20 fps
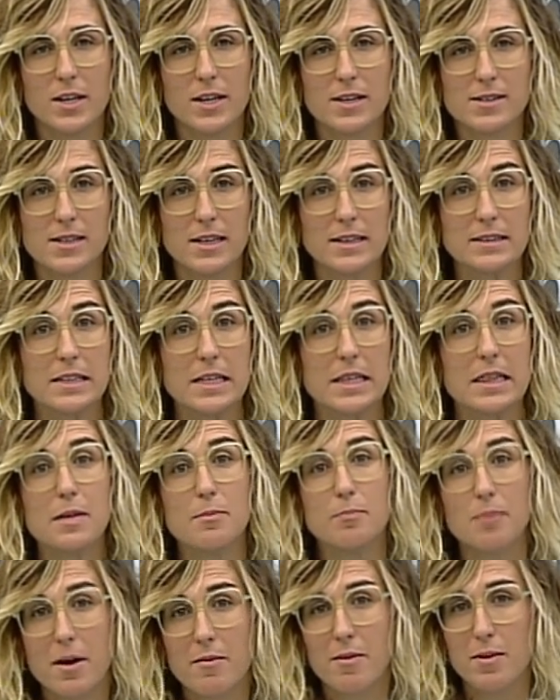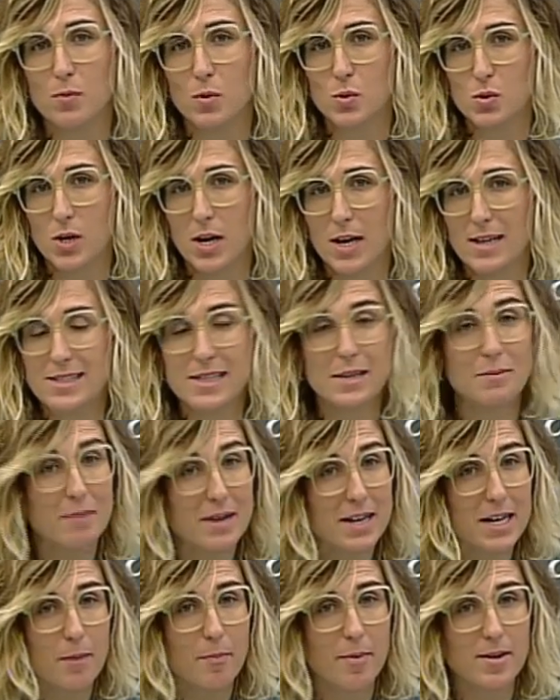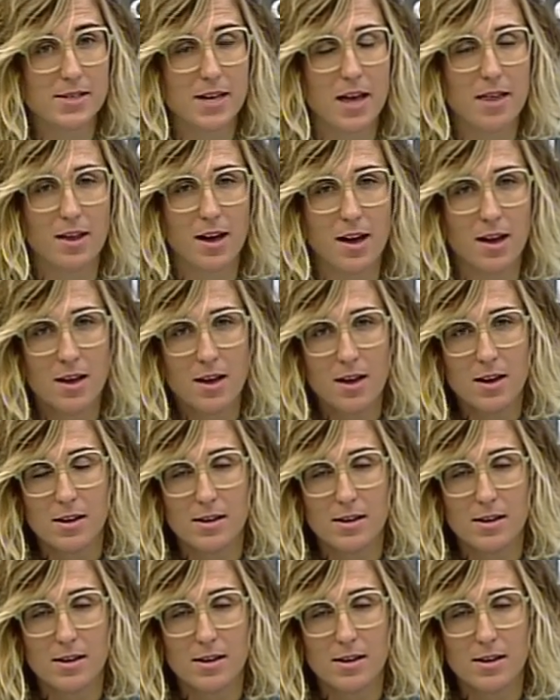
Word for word: les anticipábamos la semana pasada,